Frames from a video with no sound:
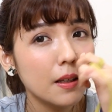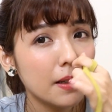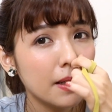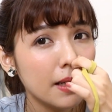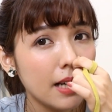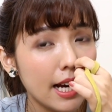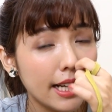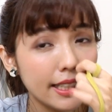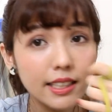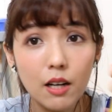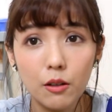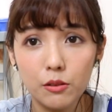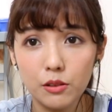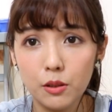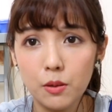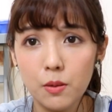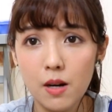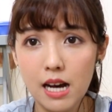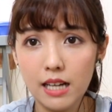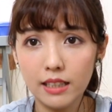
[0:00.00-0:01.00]
海岛的
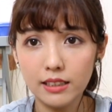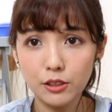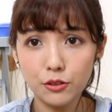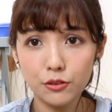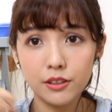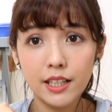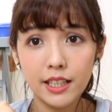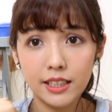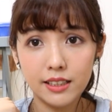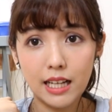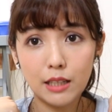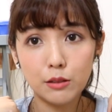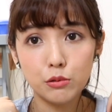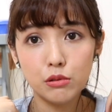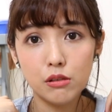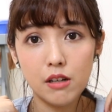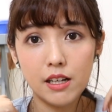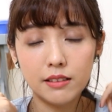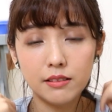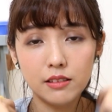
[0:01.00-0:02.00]
话，你就可以单
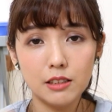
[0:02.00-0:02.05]
穿，